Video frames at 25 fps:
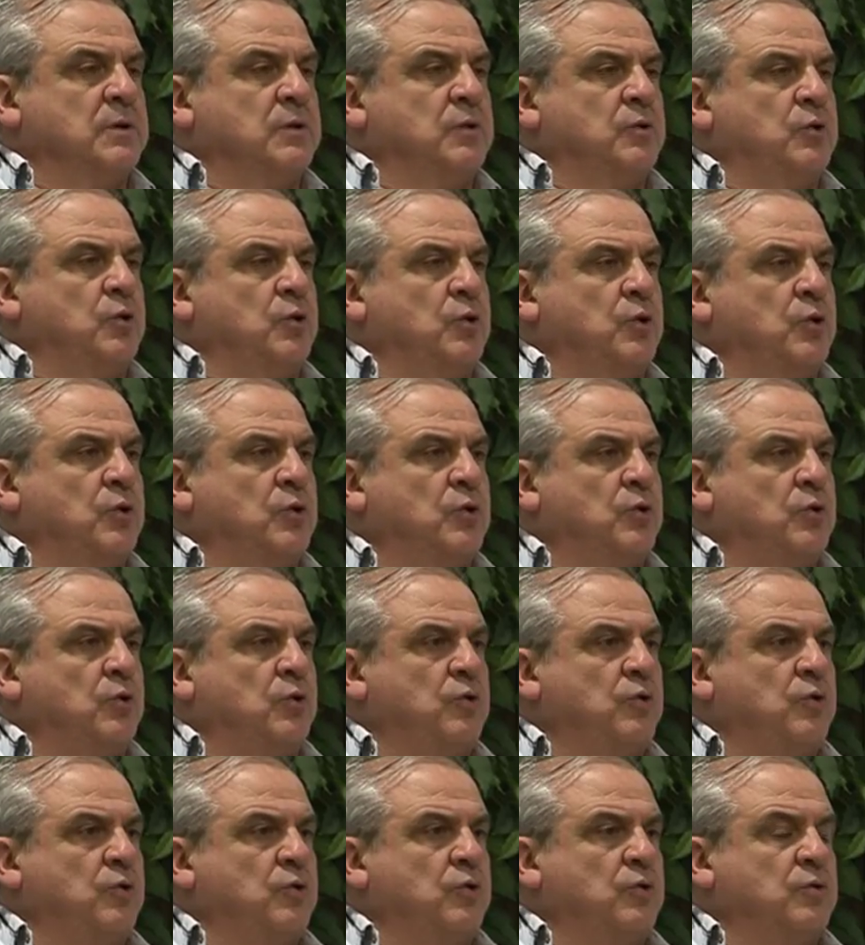
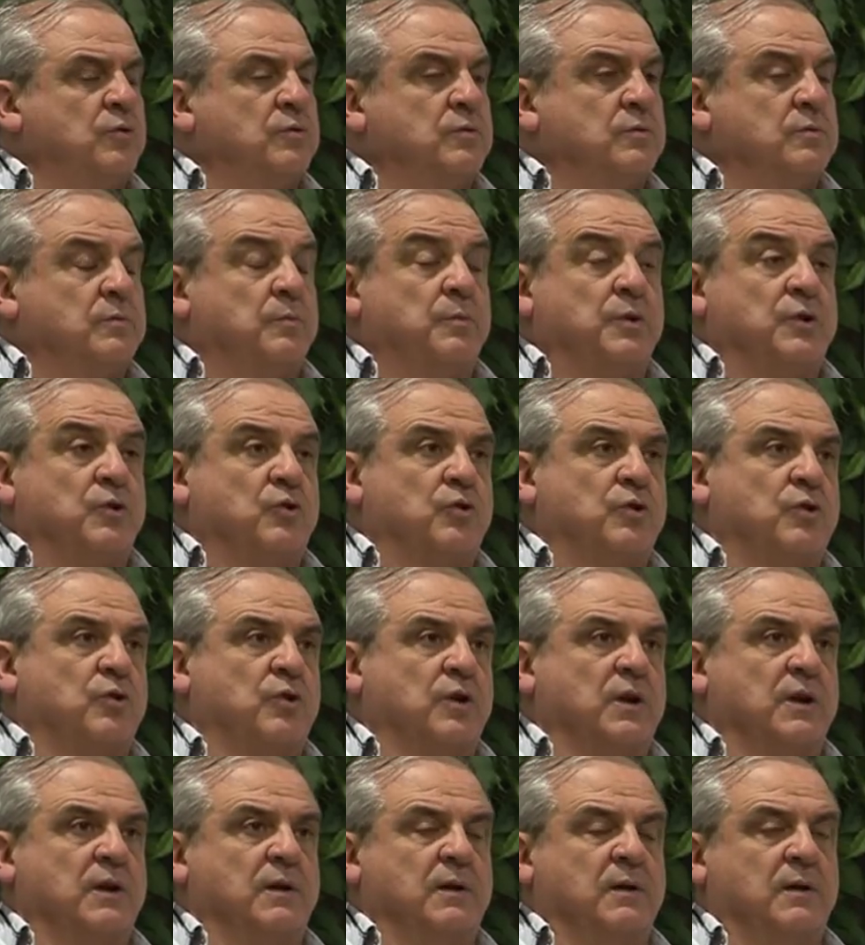Lo, hombre, yo creo
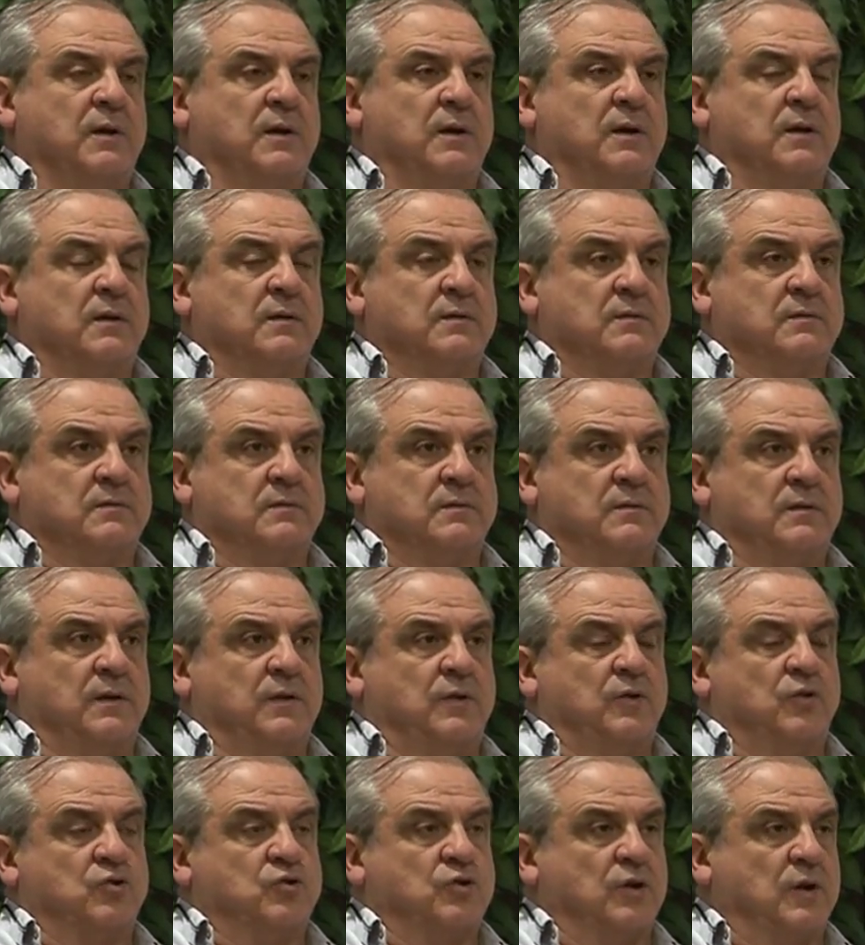que
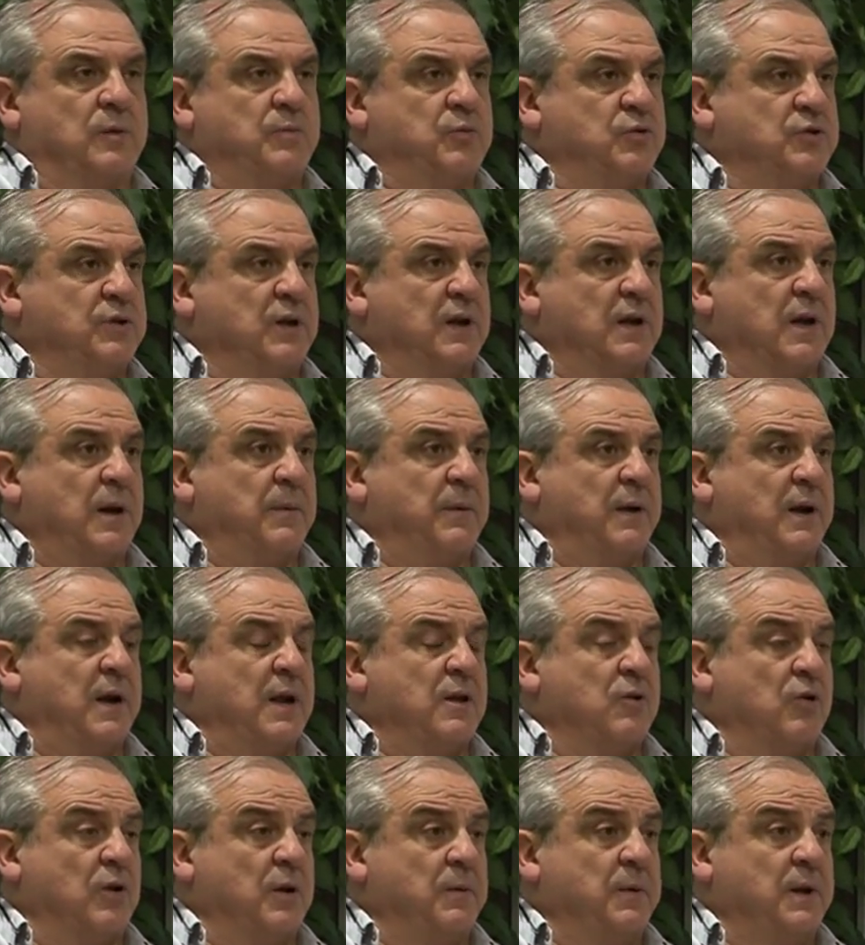18 equipos tiene que haber el
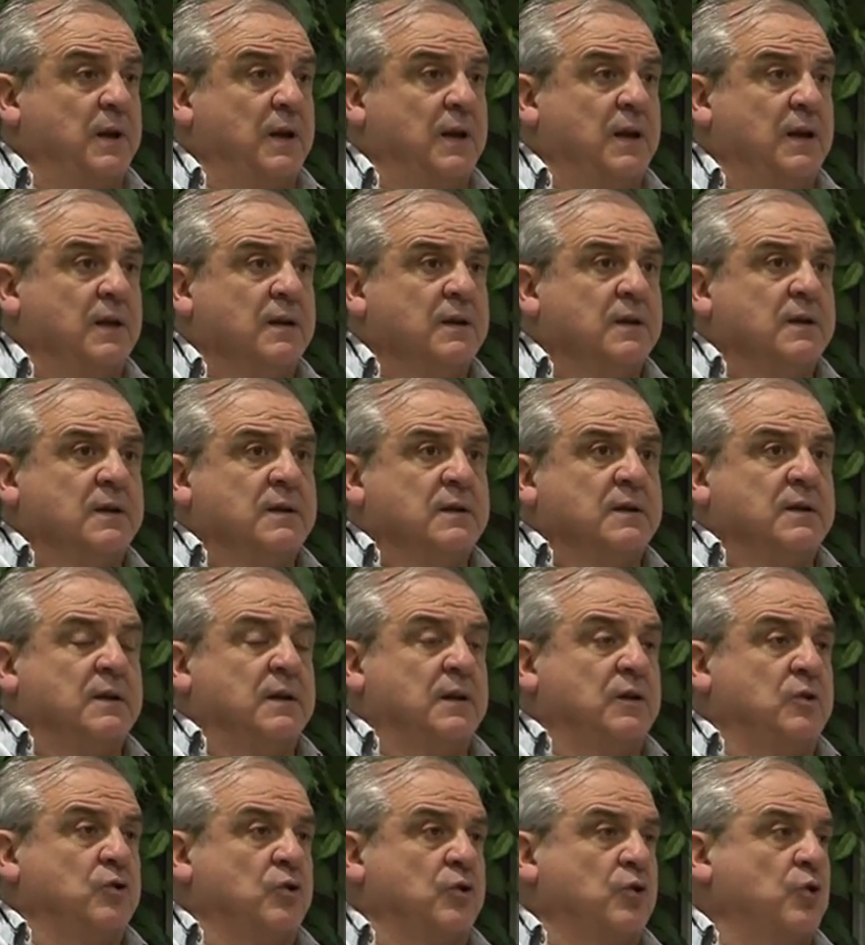año que viene
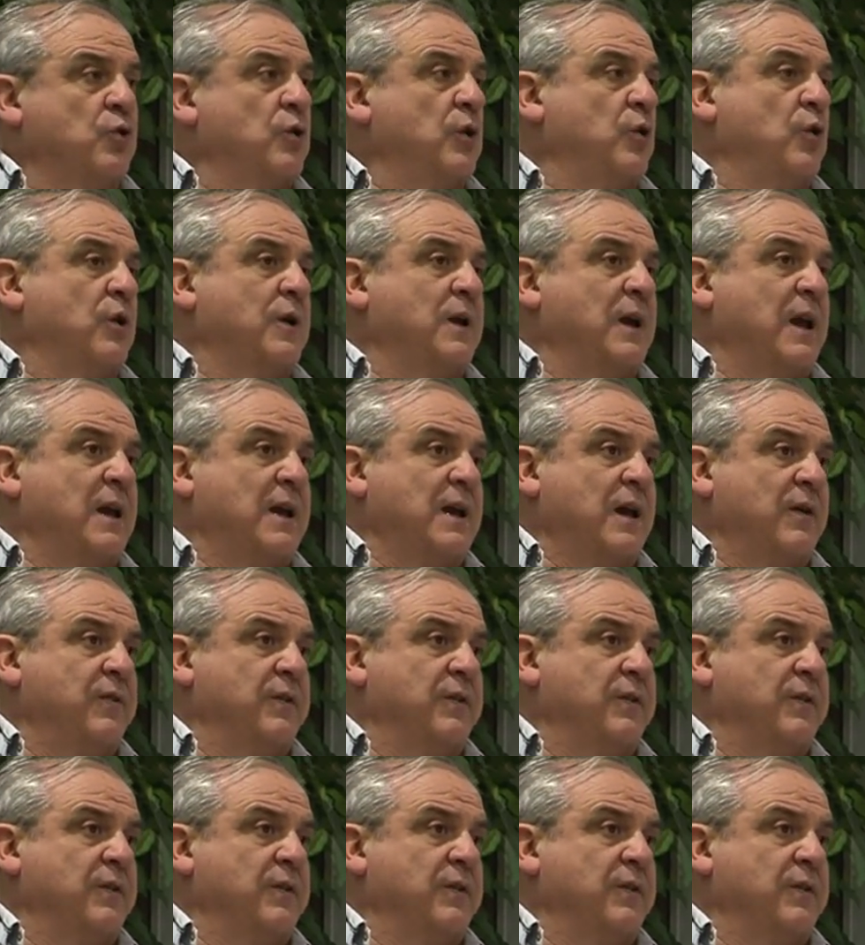y yo creo que lo que hay que